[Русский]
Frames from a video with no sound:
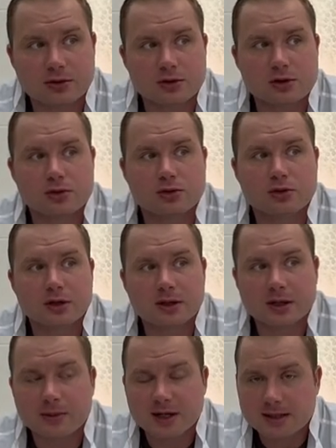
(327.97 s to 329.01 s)
То есть кто-то
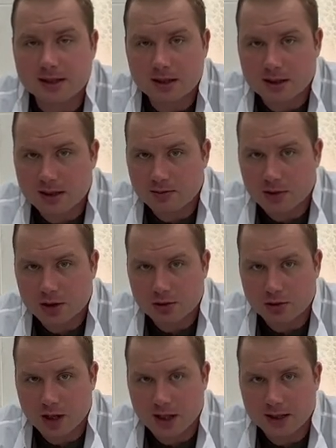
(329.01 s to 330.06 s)
тормозит этим
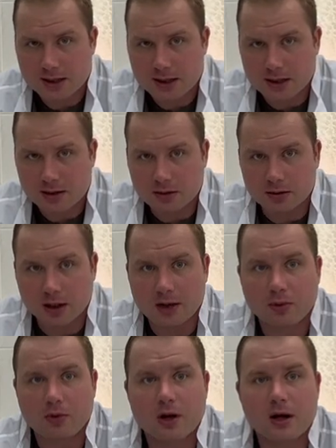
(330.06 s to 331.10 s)
менструальный цикл для
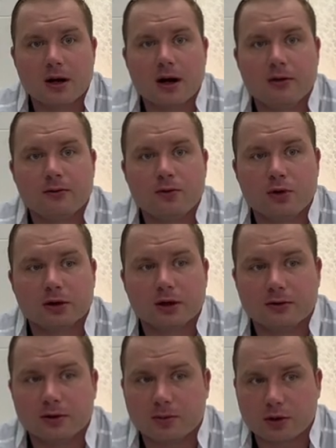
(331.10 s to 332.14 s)
более
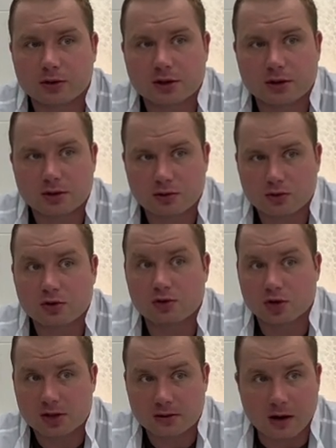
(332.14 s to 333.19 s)
комфортного просто ну,
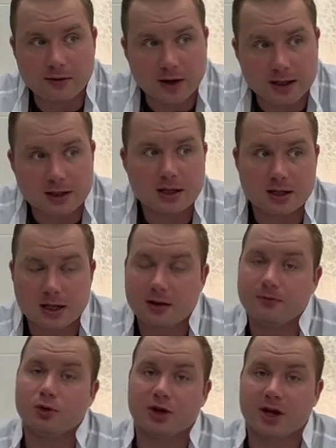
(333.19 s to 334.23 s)
существования ей,
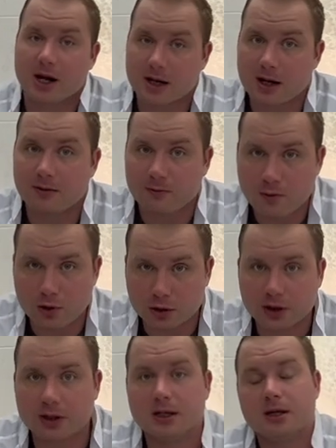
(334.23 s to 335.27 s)
вот так
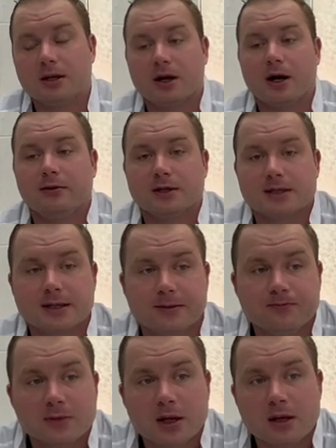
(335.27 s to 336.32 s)
комфортно ей нравится.